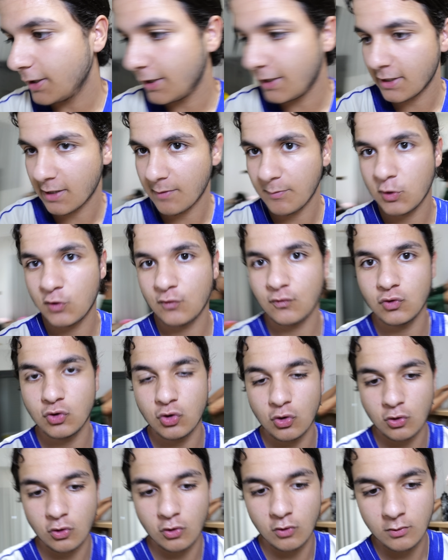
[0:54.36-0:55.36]
Les amis, je vous
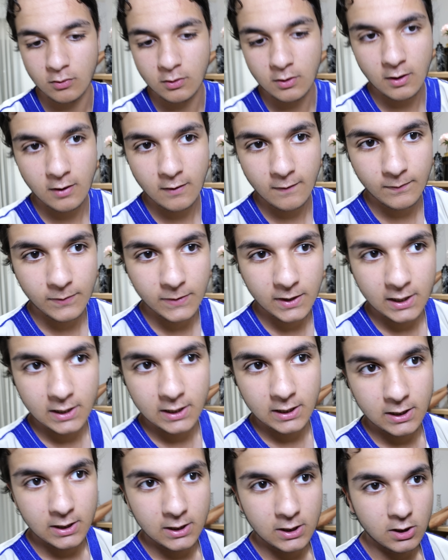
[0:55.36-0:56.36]
jure que. Tu me crois là,
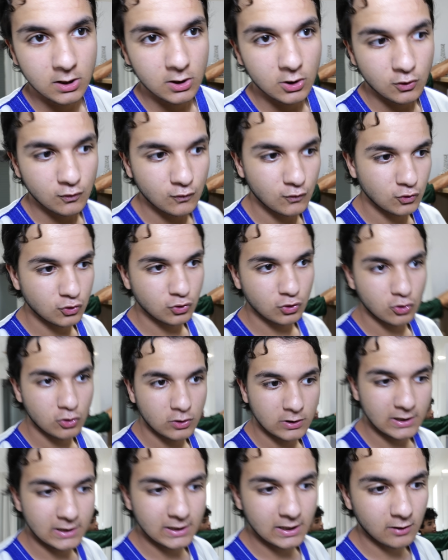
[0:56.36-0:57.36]
c'est grave là. Je vous jure,
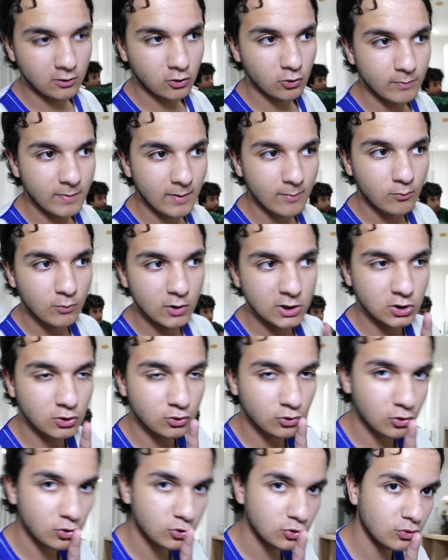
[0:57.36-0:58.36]
les gars, que même moi j'ai
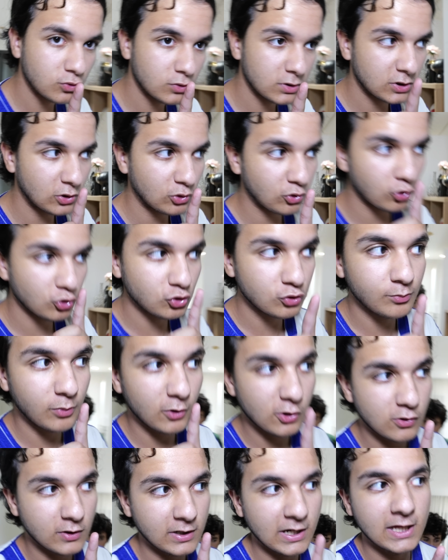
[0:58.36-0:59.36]
entendu, j'ai entendu une
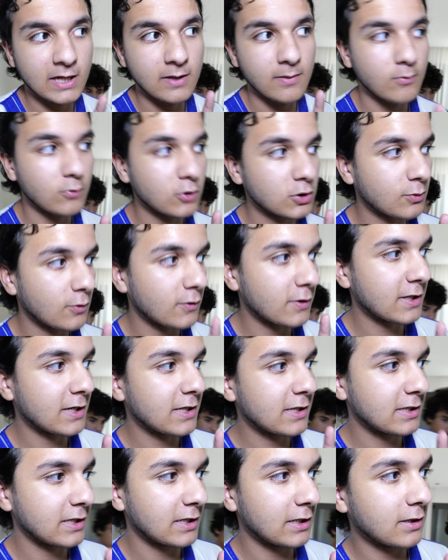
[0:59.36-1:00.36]
porte se claquer. Moi je pensais
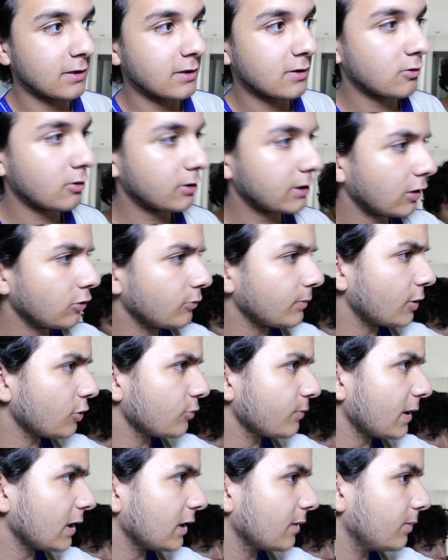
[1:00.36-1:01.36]
que c'était. C'est toi, t'as allumé la
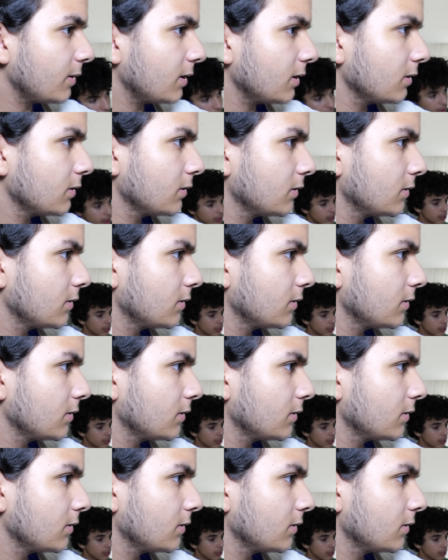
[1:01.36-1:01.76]
lumière là-bas